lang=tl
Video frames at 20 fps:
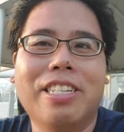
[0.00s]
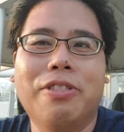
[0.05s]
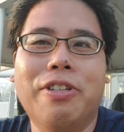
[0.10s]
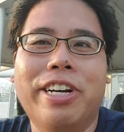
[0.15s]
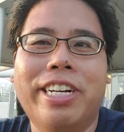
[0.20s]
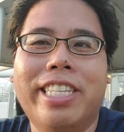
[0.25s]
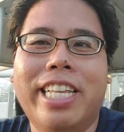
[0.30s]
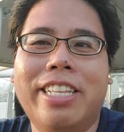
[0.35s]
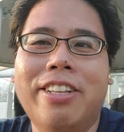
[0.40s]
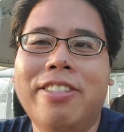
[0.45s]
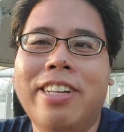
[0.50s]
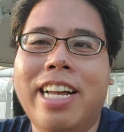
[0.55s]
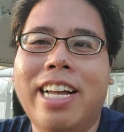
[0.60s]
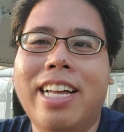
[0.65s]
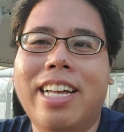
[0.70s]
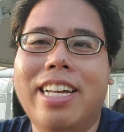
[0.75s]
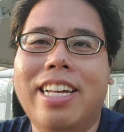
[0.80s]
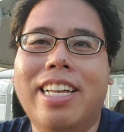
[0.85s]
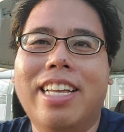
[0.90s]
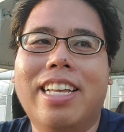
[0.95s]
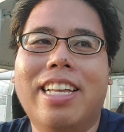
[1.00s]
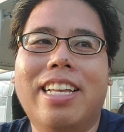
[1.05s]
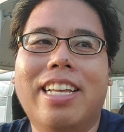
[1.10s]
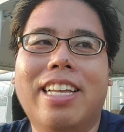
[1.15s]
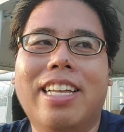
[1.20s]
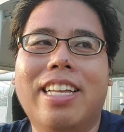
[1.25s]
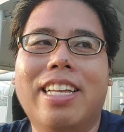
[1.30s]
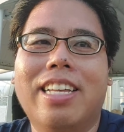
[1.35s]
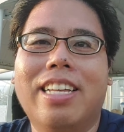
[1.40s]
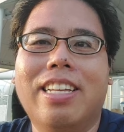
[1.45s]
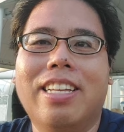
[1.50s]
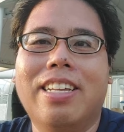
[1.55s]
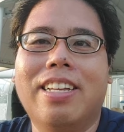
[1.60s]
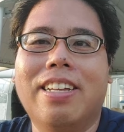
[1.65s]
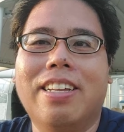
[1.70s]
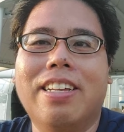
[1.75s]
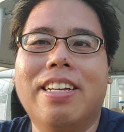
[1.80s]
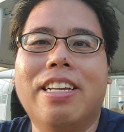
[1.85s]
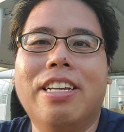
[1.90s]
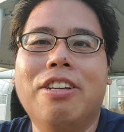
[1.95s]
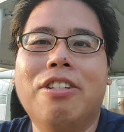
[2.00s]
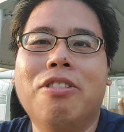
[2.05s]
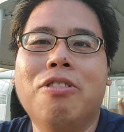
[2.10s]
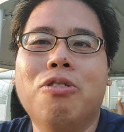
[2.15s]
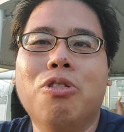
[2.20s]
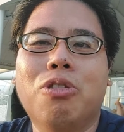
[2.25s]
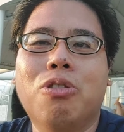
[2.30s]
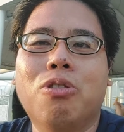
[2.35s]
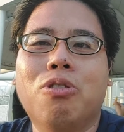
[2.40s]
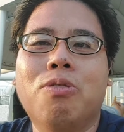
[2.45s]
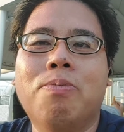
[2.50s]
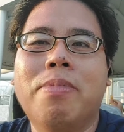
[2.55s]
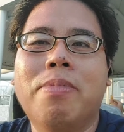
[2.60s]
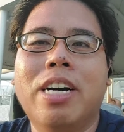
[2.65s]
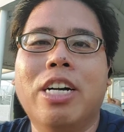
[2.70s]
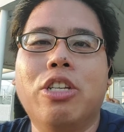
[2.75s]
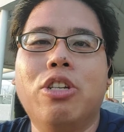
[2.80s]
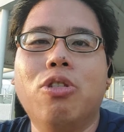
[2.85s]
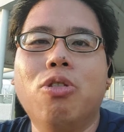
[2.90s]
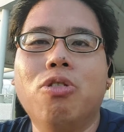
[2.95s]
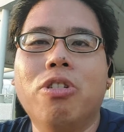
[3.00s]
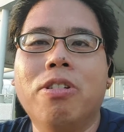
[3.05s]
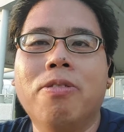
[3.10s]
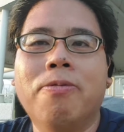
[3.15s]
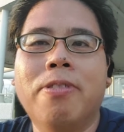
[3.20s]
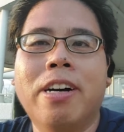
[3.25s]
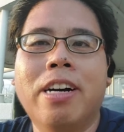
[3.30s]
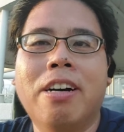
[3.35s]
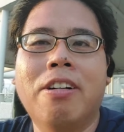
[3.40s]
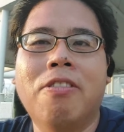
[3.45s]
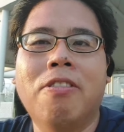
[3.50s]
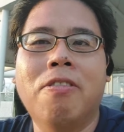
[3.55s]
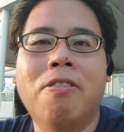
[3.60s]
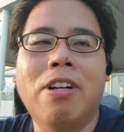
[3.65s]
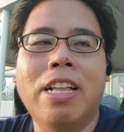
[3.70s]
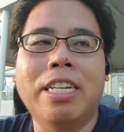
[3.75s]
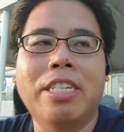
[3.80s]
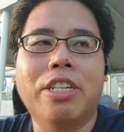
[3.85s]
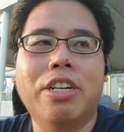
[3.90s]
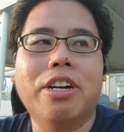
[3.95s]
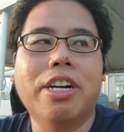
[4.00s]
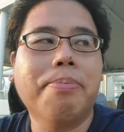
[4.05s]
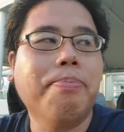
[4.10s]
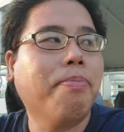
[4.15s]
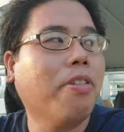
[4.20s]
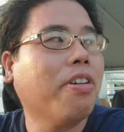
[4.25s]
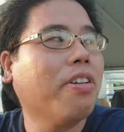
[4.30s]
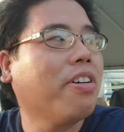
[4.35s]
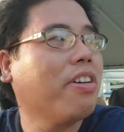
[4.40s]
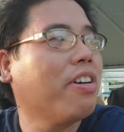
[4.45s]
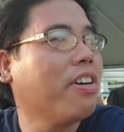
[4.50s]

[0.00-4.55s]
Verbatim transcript: swerte na na yun ang gusto kong mga joke yung mga walang script